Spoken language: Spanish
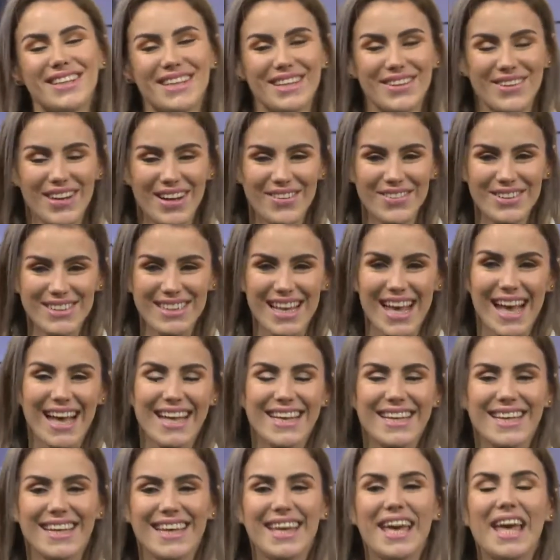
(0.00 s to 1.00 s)
Estamos
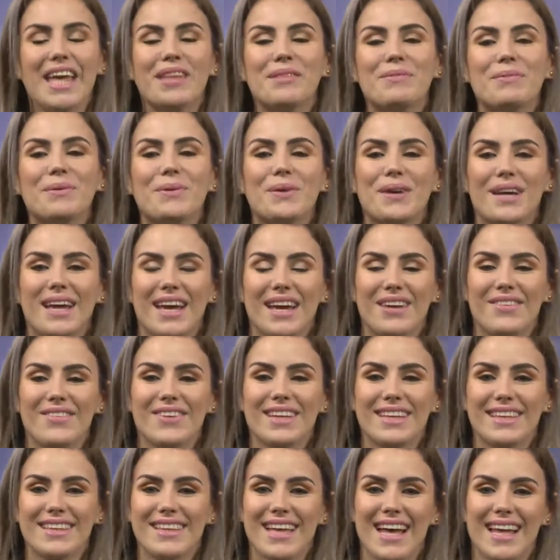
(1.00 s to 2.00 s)
aquí en Mujer
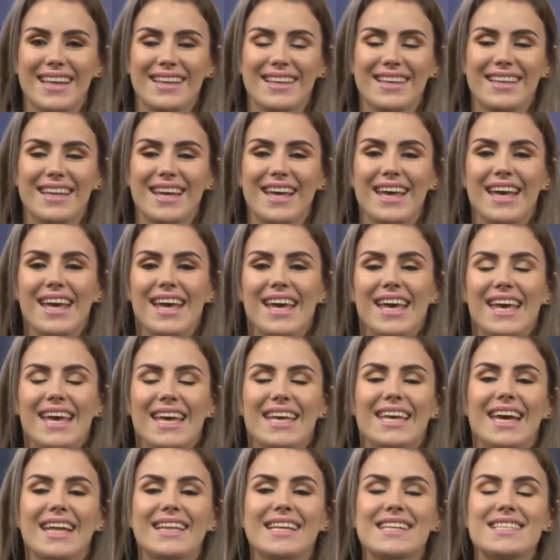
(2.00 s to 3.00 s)
Brillante.
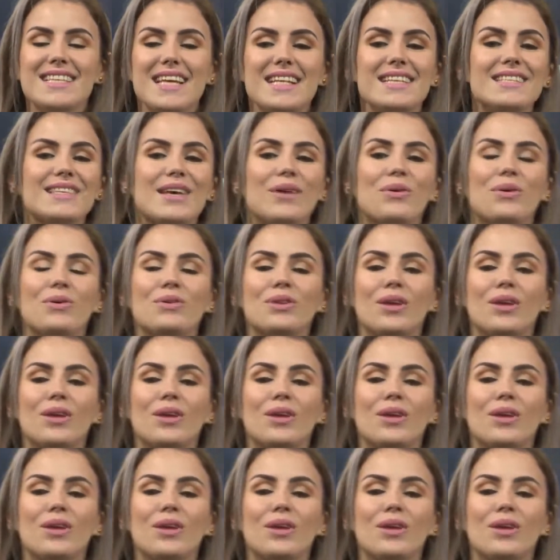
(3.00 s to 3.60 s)
Y este es el segundo